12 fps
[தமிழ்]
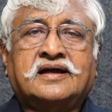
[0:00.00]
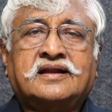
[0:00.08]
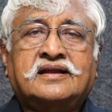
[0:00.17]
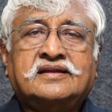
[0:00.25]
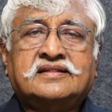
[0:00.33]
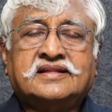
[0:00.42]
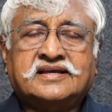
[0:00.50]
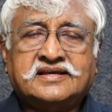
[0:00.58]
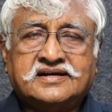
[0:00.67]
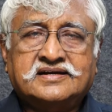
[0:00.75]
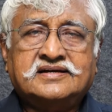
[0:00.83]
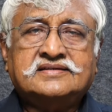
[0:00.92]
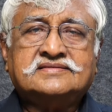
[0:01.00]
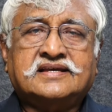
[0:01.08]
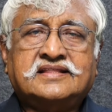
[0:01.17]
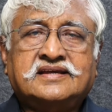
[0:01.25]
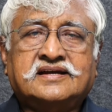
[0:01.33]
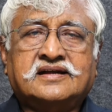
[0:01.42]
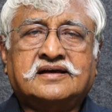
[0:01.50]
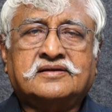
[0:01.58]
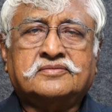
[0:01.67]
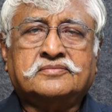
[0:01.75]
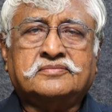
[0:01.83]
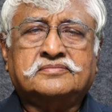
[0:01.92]
ஆனால் இந்த இரண்டு
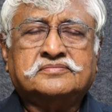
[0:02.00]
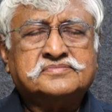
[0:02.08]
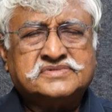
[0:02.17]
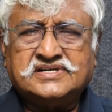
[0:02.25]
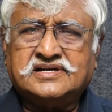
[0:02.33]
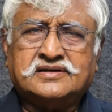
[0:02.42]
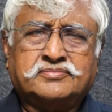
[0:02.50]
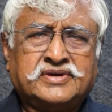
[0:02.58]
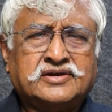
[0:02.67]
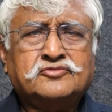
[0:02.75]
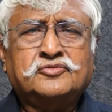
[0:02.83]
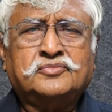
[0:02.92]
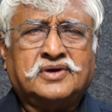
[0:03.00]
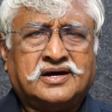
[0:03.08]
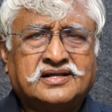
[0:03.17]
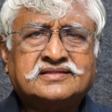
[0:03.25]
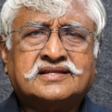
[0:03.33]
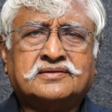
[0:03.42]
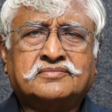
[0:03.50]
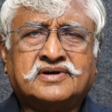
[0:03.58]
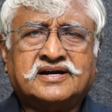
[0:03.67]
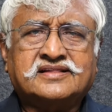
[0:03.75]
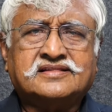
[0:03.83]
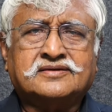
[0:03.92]
செய்திகளாலும் சிலர் மிகவும் ஆத்திரம்
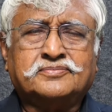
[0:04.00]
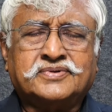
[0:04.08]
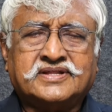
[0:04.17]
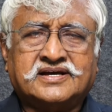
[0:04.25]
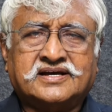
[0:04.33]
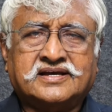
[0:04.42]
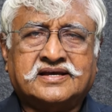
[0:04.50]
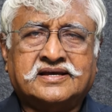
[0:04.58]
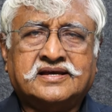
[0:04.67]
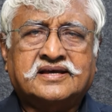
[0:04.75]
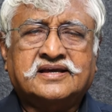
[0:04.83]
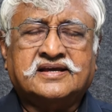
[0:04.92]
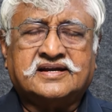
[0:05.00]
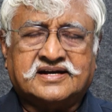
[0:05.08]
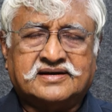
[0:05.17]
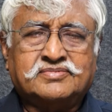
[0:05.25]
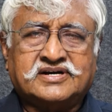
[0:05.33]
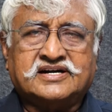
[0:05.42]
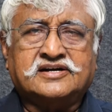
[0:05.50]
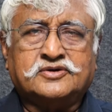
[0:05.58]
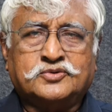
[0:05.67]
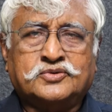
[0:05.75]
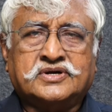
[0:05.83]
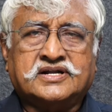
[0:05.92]
அடைந்திருப்பதாக நண்பர்கள்
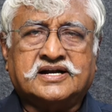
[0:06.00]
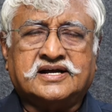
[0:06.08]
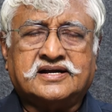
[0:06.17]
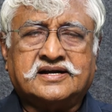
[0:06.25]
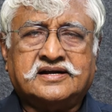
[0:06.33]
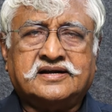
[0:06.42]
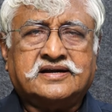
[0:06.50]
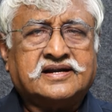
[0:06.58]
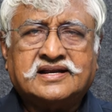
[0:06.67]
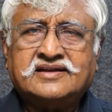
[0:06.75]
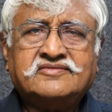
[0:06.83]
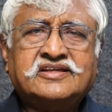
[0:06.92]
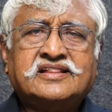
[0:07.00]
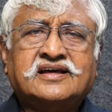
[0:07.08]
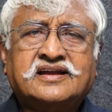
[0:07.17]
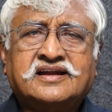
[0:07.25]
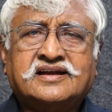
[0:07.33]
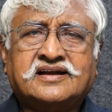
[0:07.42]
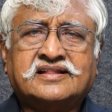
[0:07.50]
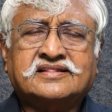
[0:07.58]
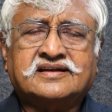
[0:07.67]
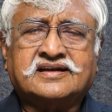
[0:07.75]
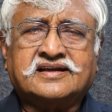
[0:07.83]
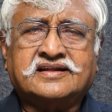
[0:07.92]
கூறுகிறார்கள் நல்லவை தானே
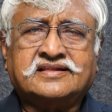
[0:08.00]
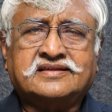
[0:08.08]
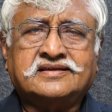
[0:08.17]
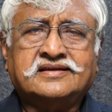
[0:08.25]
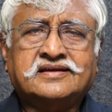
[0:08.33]
நடந்திருக்கிறது